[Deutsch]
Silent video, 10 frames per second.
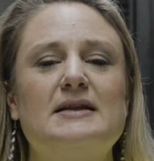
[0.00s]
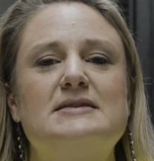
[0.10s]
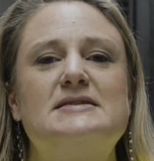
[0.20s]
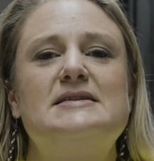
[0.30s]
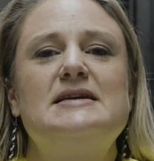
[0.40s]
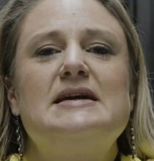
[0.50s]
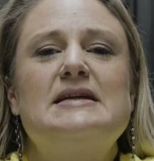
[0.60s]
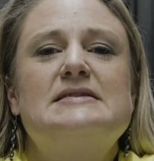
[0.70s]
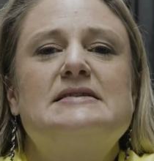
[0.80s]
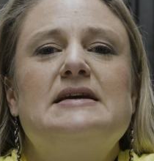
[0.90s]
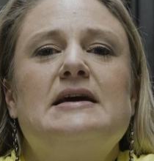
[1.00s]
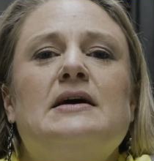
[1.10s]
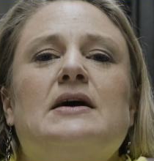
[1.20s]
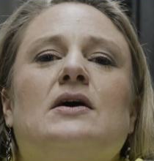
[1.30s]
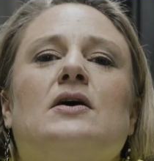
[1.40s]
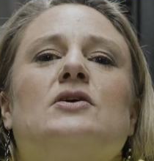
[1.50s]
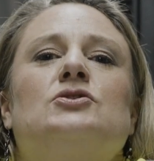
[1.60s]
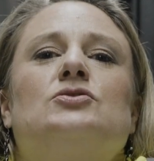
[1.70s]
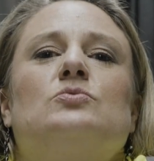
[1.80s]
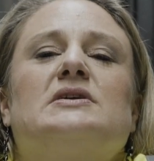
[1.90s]
zieht die
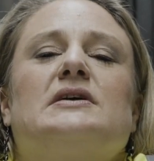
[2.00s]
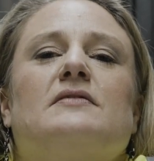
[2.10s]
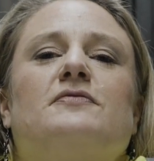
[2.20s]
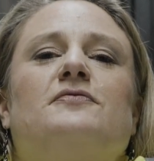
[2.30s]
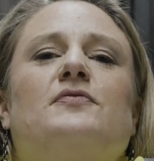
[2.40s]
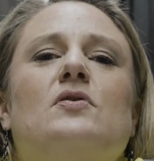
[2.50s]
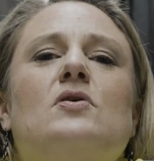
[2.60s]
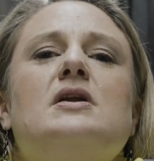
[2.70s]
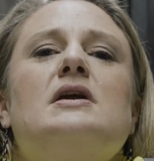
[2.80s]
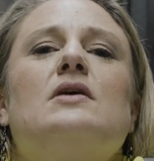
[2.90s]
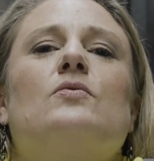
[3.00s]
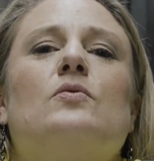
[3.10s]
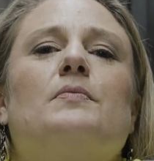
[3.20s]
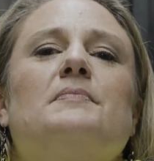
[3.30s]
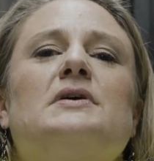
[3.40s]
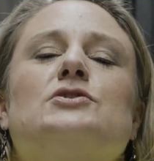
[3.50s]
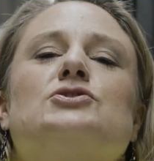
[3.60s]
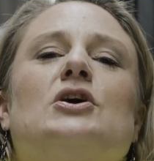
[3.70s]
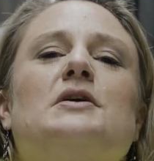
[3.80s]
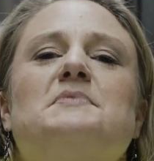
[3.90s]
Schultern voll nach oben,
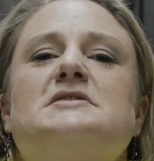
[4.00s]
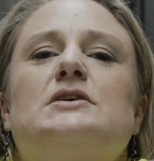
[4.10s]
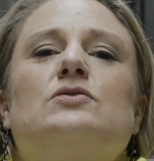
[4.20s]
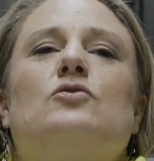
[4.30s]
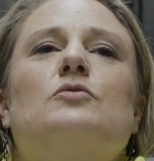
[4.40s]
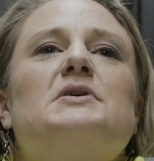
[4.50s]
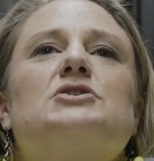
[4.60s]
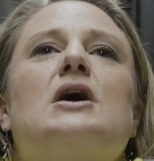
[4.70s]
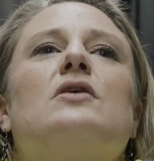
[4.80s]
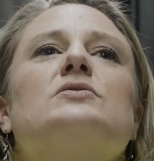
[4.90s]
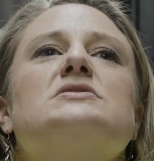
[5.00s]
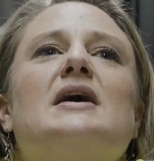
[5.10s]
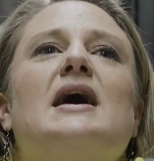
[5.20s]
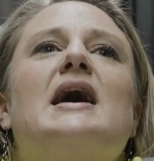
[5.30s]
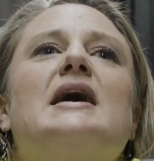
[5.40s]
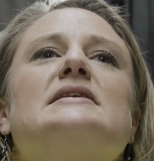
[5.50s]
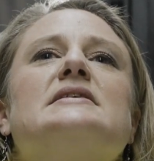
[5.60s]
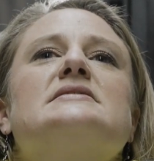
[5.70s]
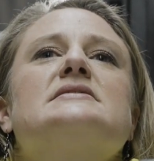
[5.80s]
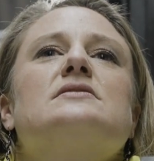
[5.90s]
schaut ein bisschen komisch aus,
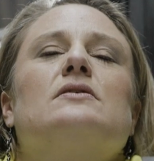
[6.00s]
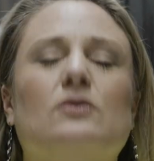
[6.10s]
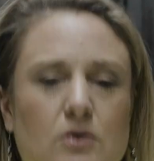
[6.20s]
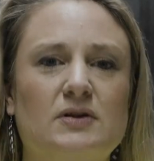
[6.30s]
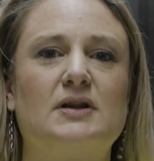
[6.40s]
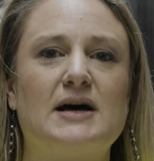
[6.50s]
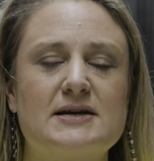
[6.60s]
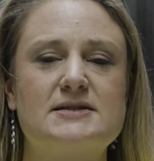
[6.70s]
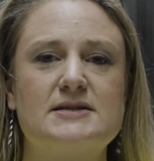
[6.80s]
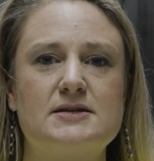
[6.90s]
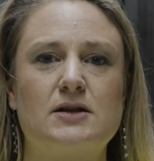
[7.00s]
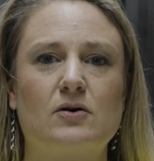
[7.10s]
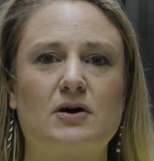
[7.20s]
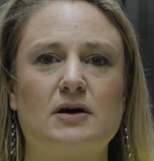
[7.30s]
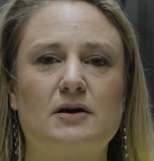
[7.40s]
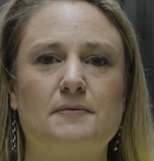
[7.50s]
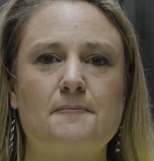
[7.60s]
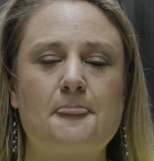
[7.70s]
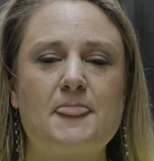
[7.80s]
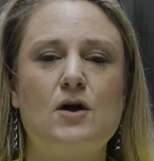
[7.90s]
haltet es und lasst es locker.
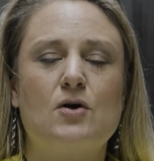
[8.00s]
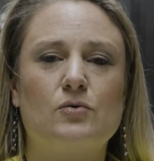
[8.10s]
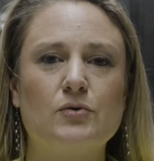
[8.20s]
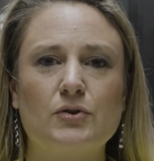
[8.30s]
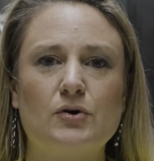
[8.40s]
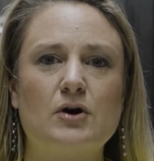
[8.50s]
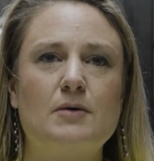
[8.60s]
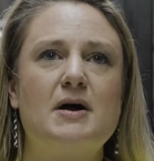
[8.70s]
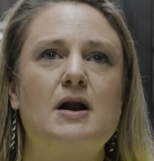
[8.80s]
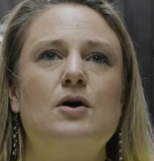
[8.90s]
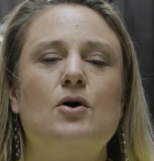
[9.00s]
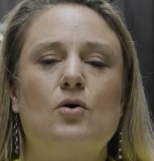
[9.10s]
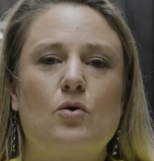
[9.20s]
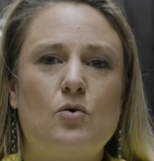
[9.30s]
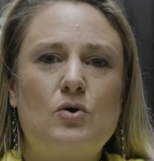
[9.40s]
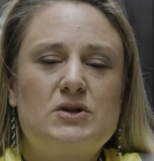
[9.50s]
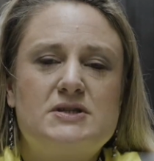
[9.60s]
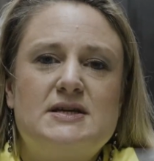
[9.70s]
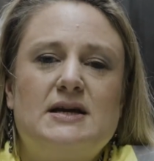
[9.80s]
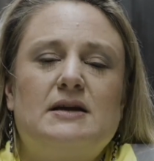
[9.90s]
Und noch einmal
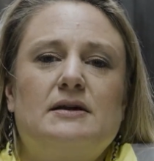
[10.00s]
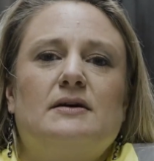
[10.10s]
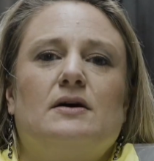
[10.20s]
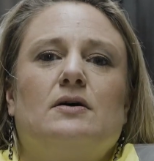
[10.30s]
hochziehen,